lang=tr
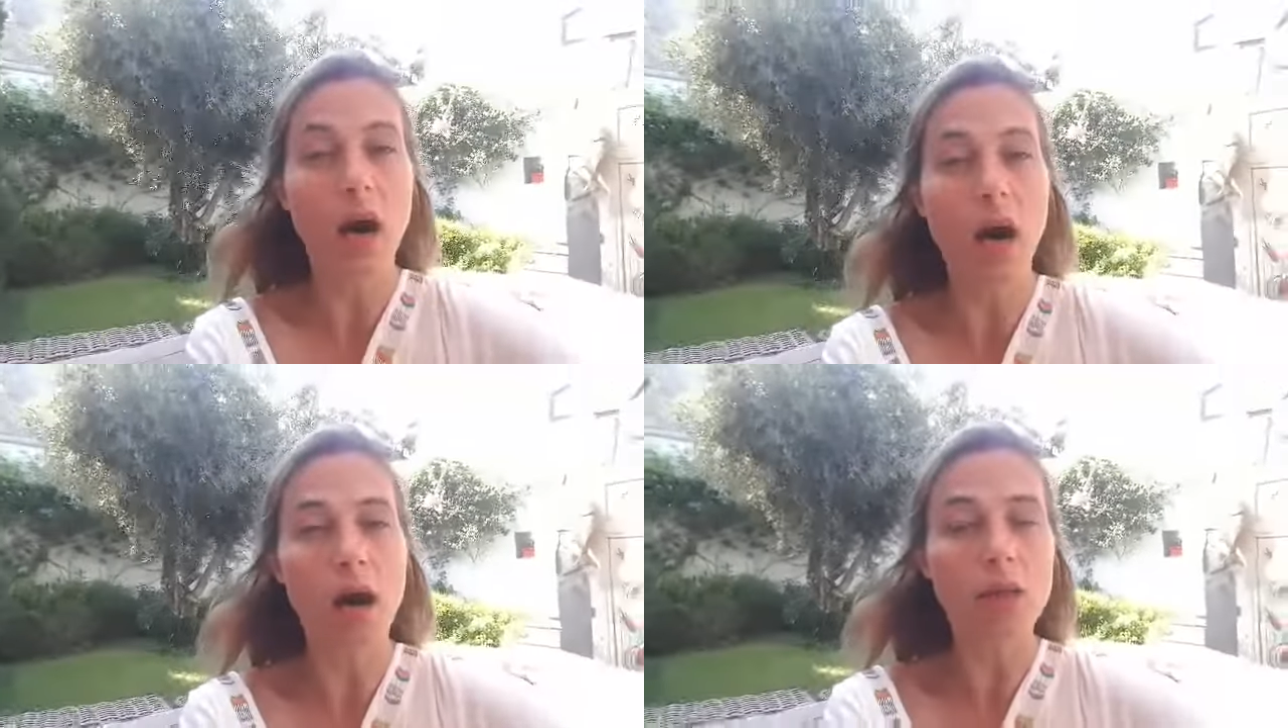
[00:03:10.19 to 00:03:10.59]

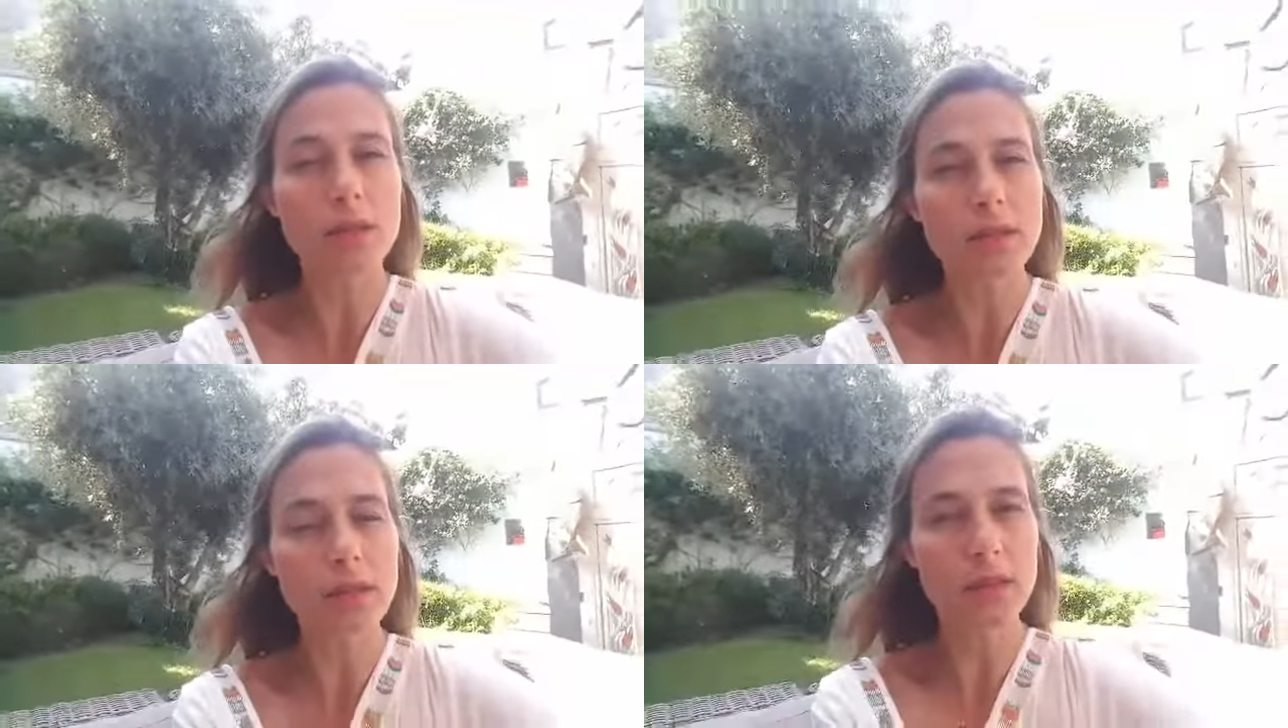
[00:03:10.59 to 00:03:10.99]

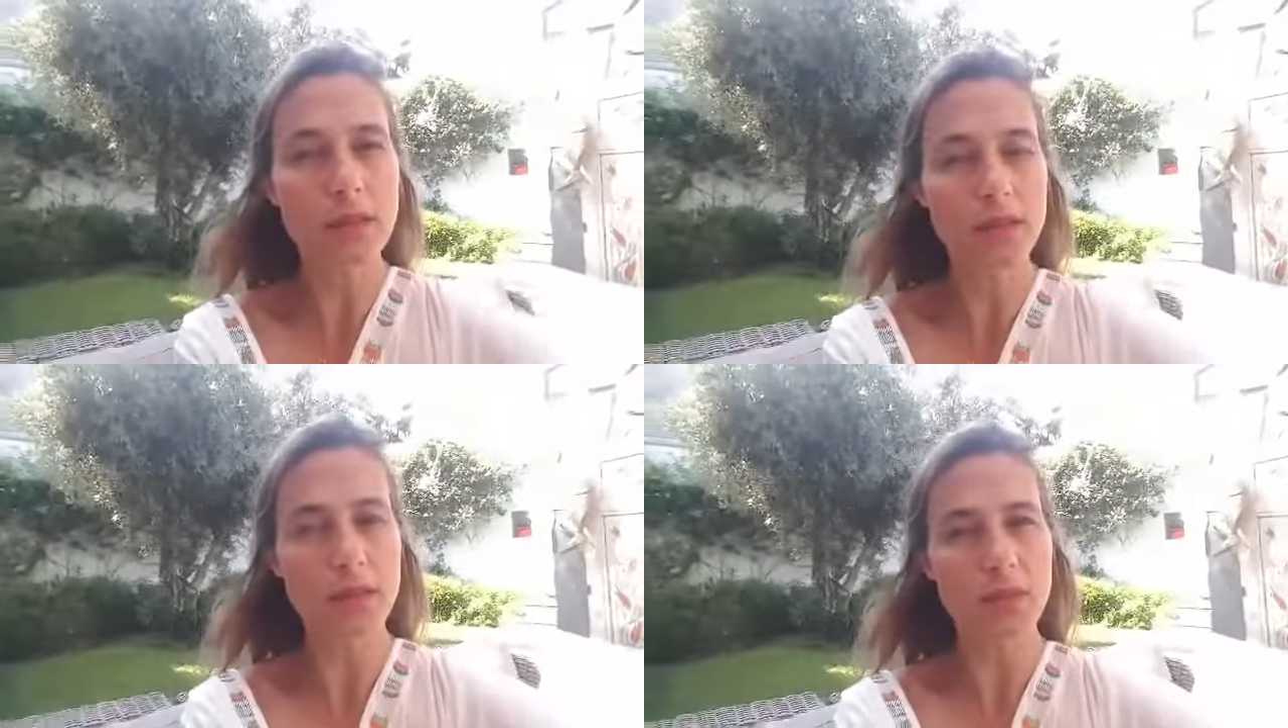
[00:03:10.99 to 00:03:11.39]
Altında
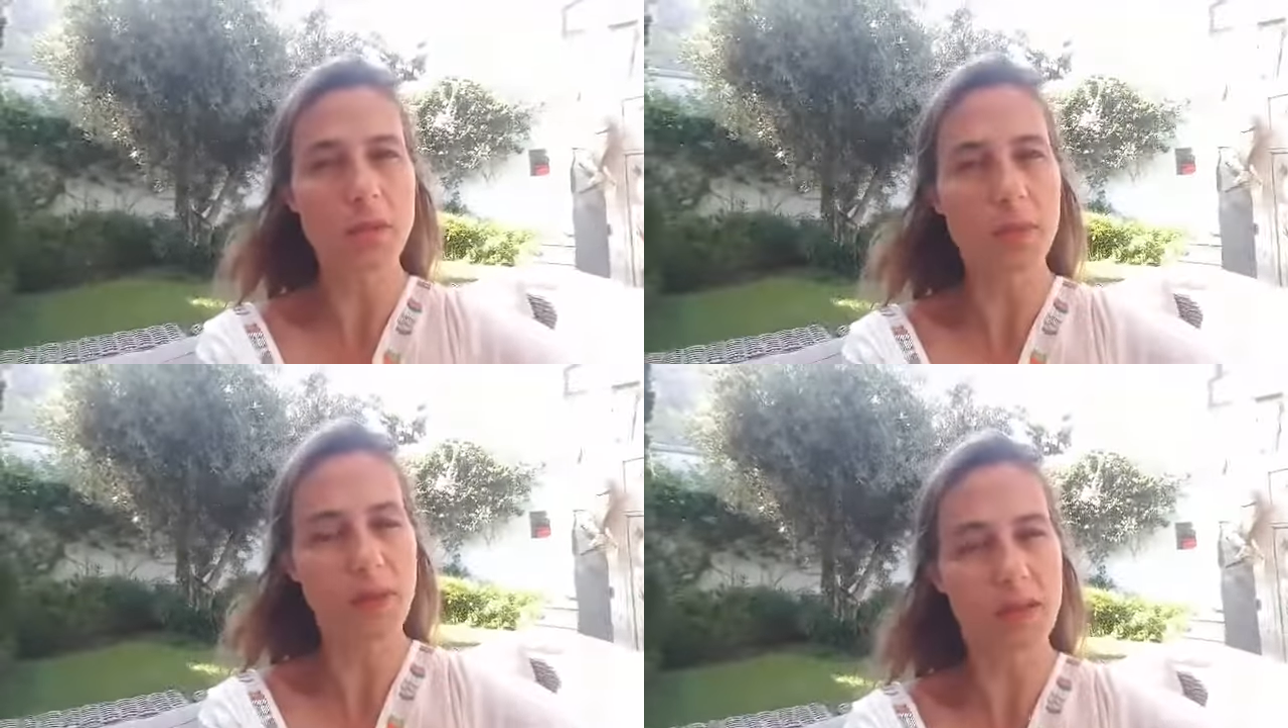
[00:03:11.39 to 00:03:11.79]
yatan
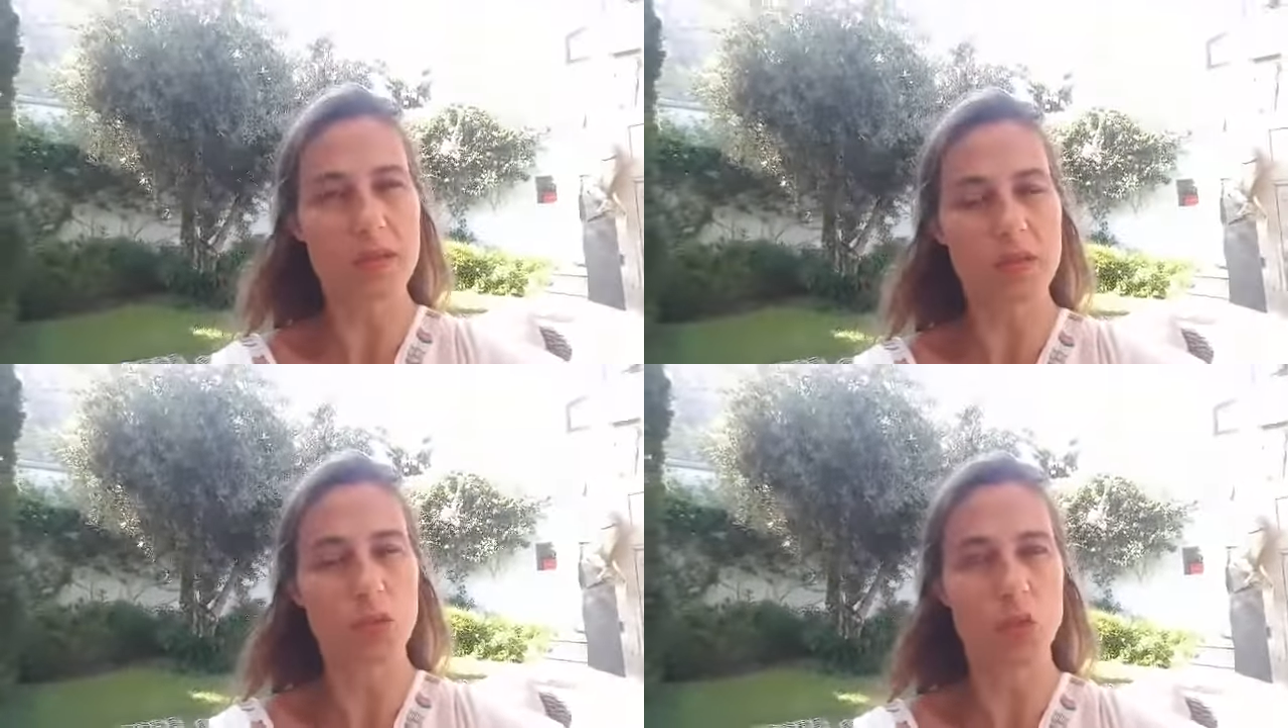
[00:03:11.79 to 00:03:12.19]
sebebi
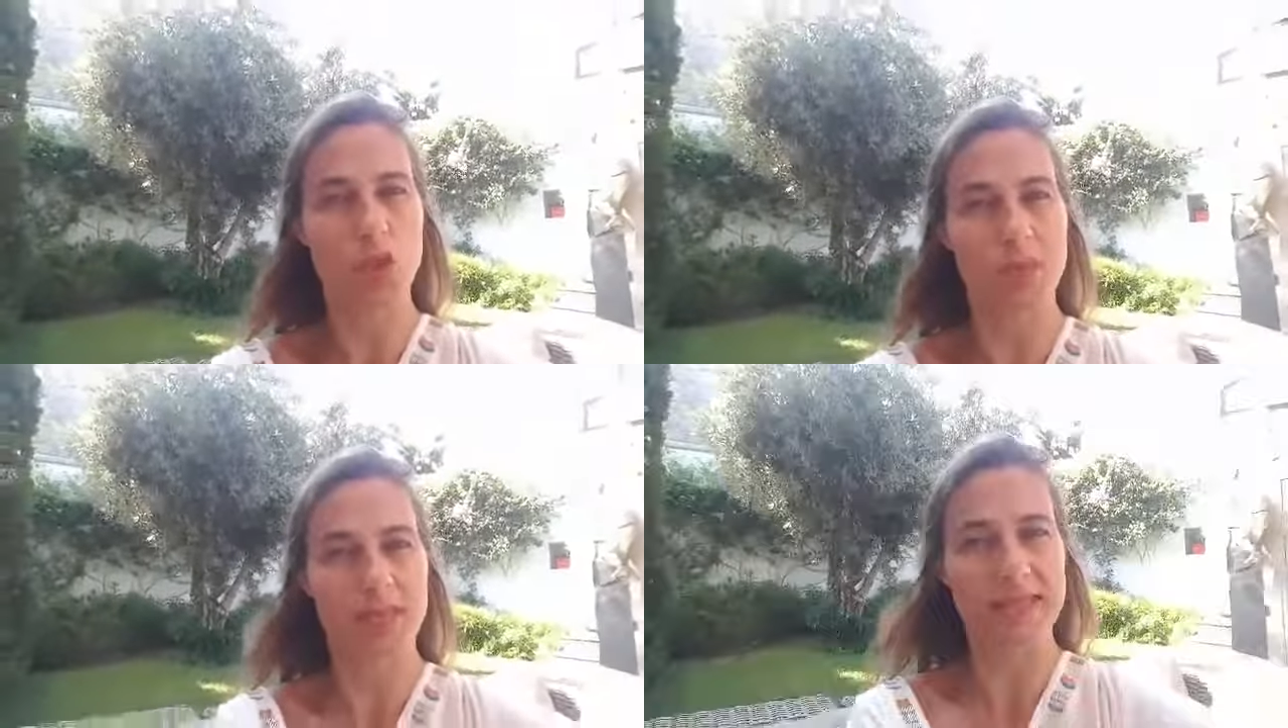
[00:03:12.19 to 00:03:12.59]
birazcık
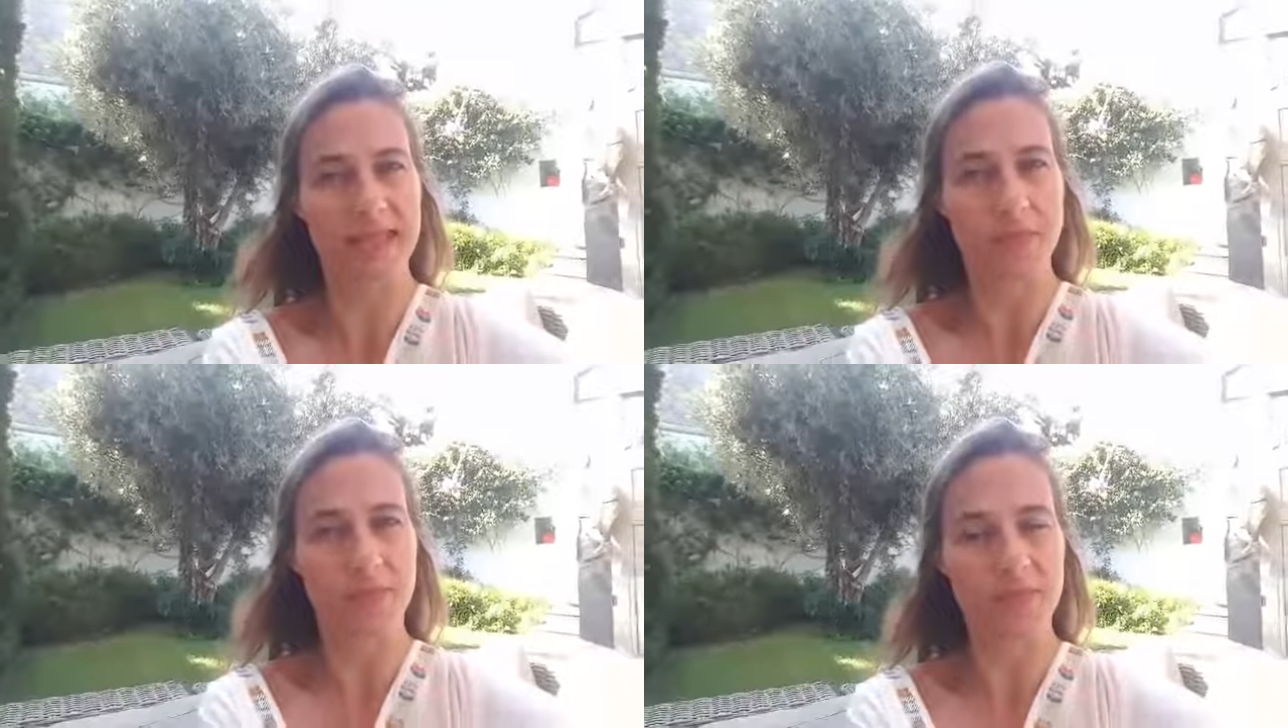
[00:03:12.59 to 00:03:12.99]

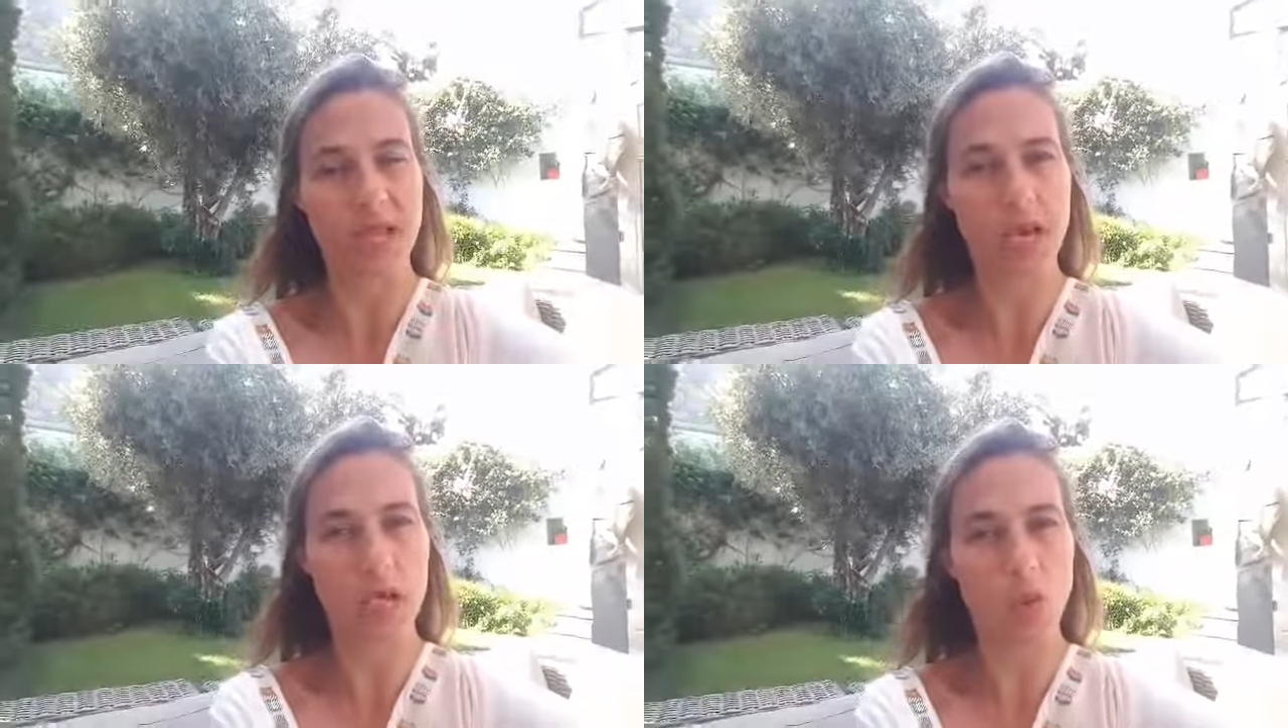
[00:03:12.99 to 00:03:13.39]
düşünebilsem.
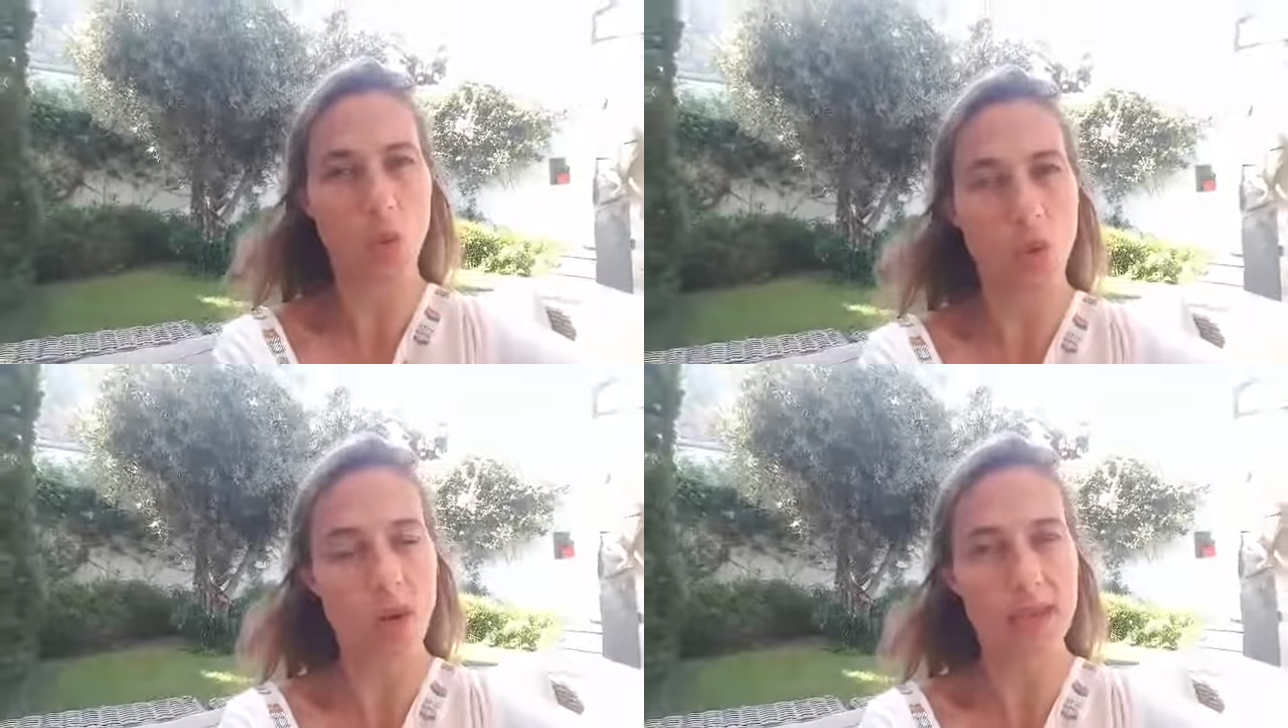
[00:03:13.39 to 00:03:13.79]
Yani
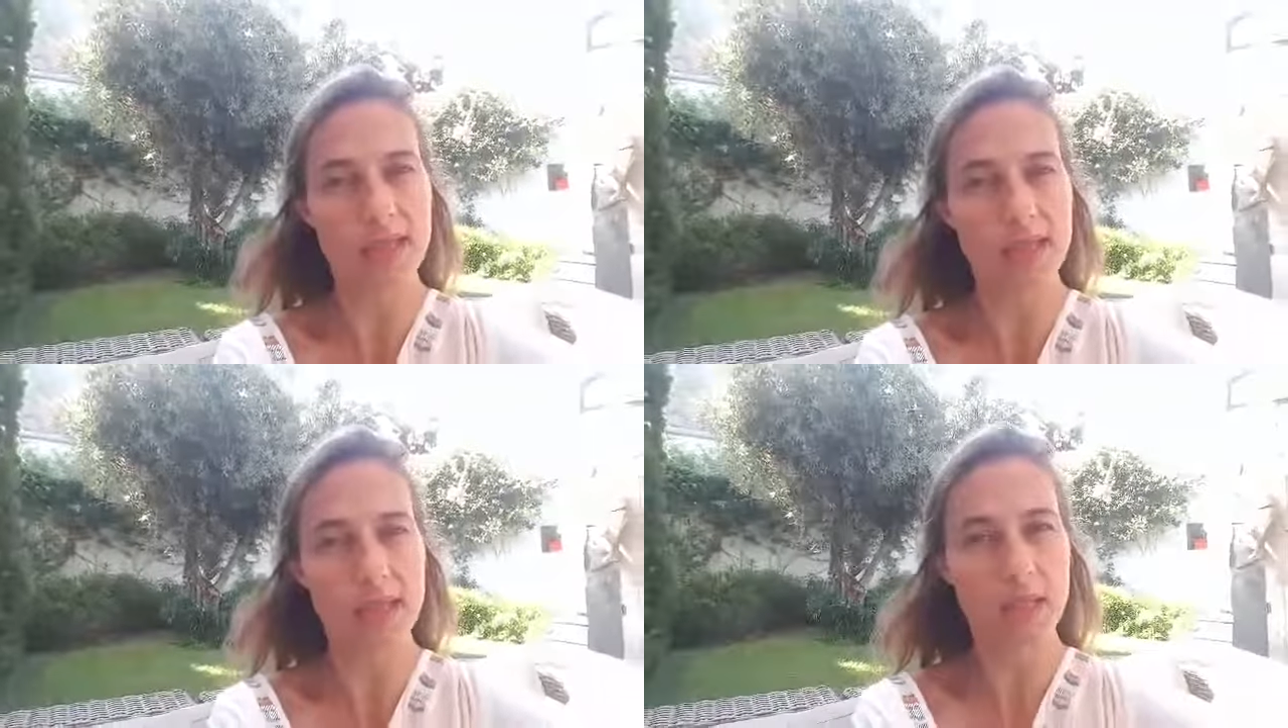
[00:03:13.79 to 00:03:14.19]
o
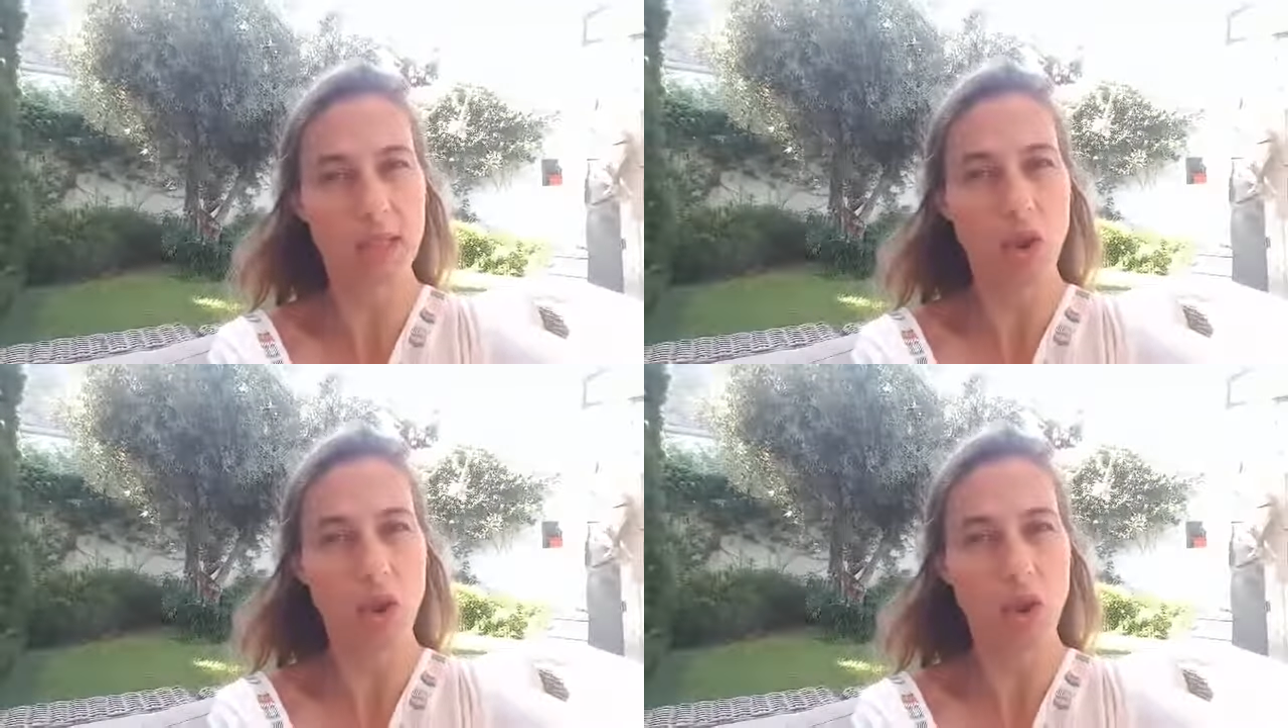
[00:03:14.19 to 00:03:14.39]
anki